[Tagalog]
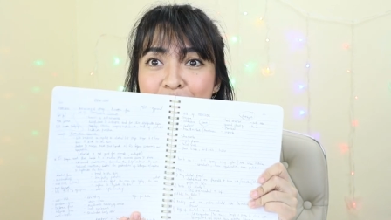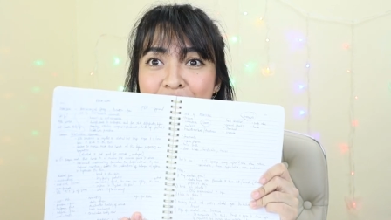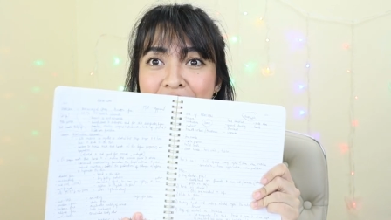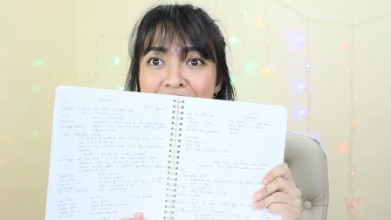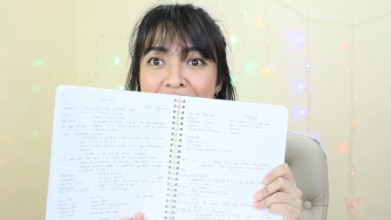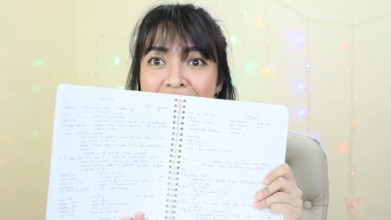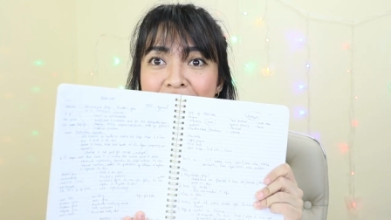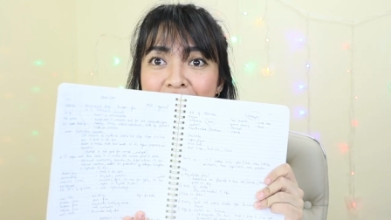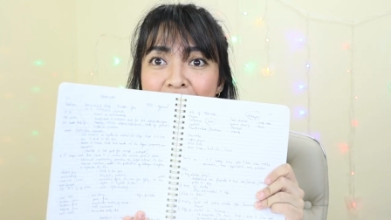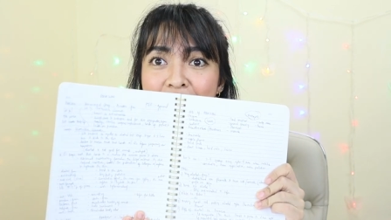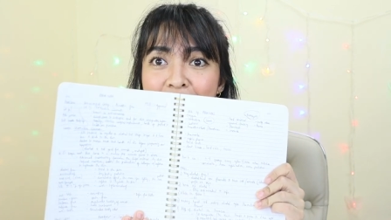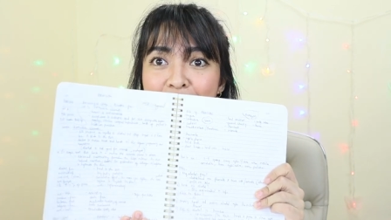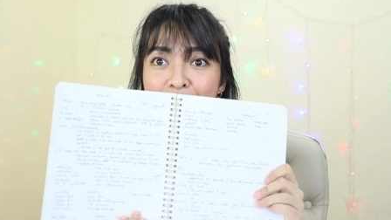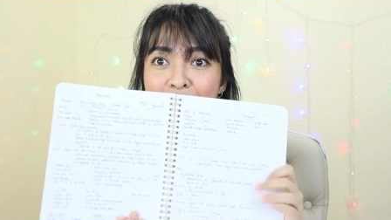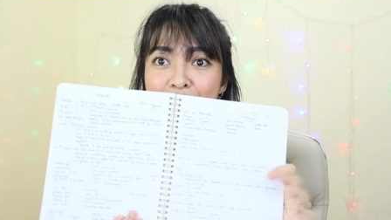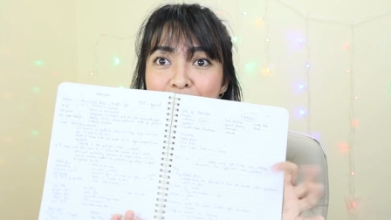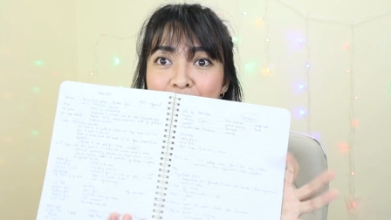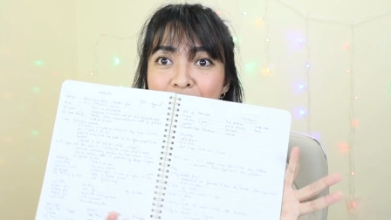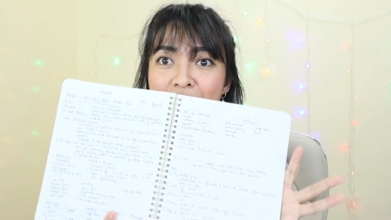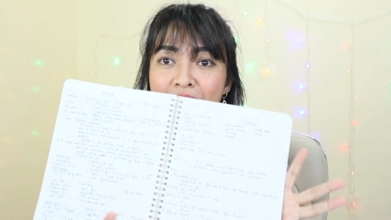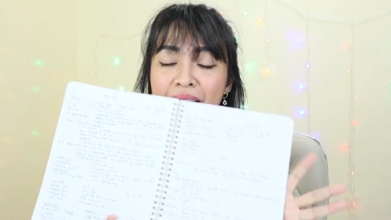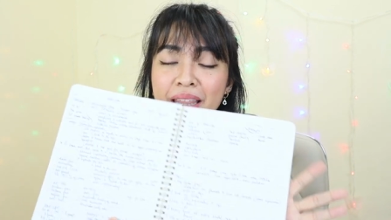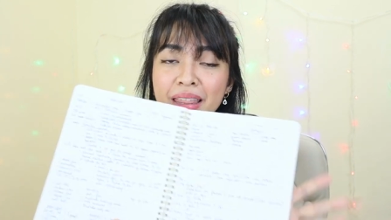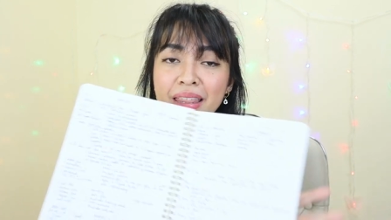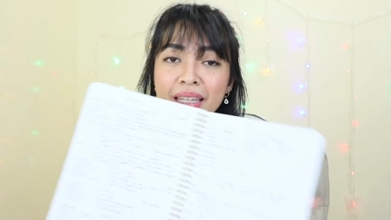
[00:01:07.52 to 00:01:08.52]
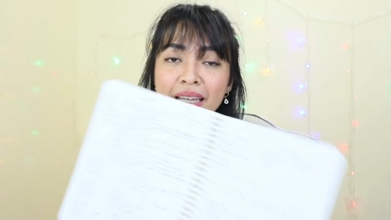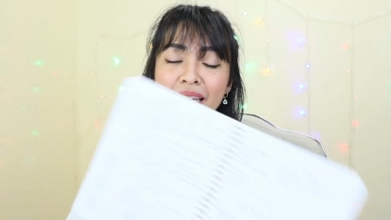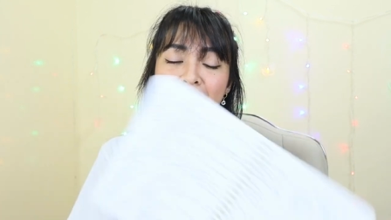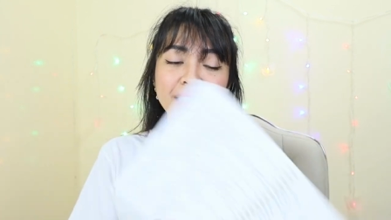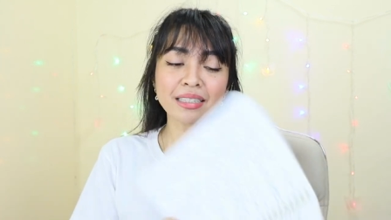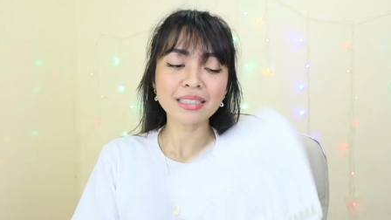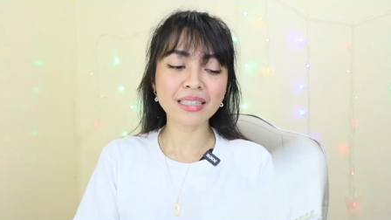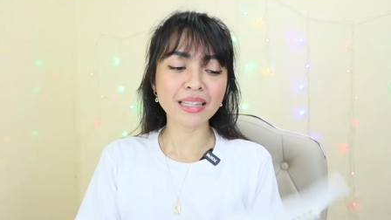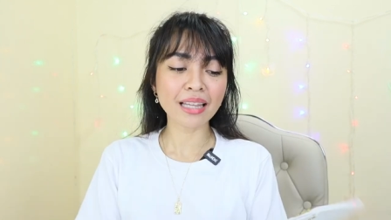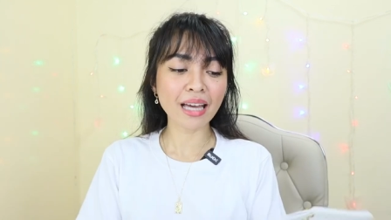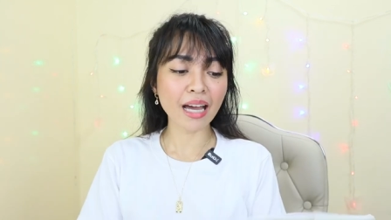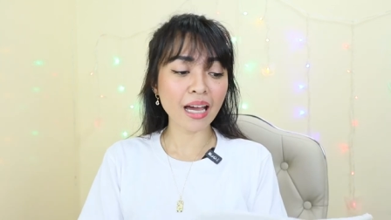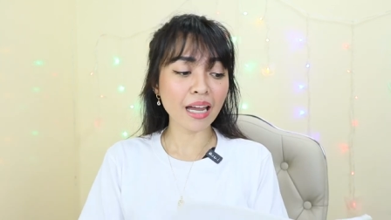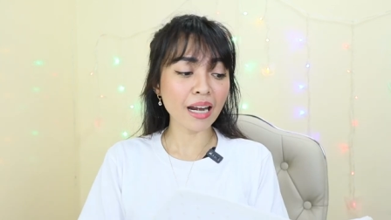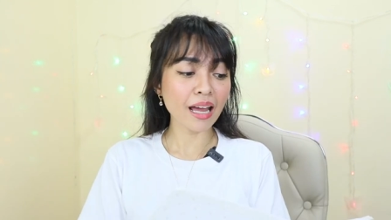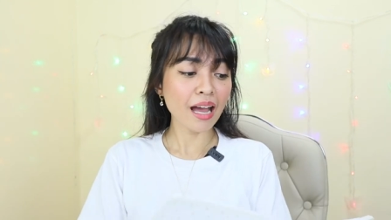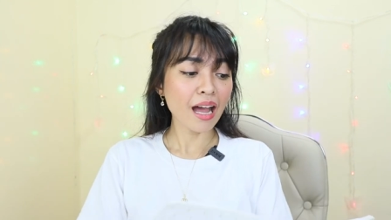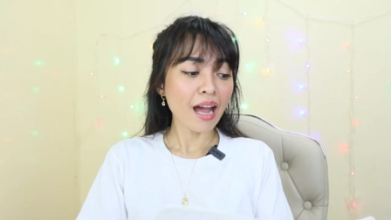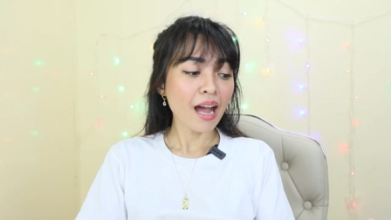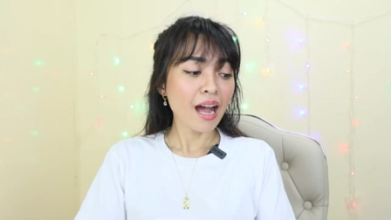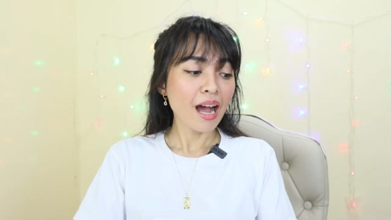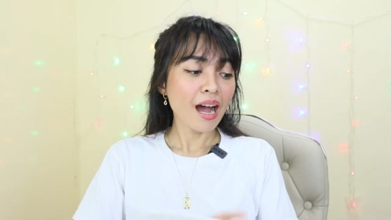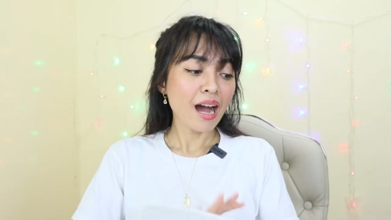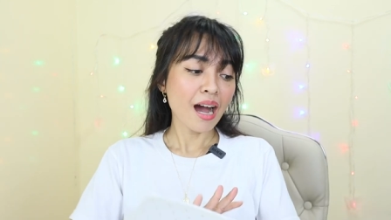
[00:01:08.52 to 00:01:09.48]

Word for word: notes na. Ito yung mga things that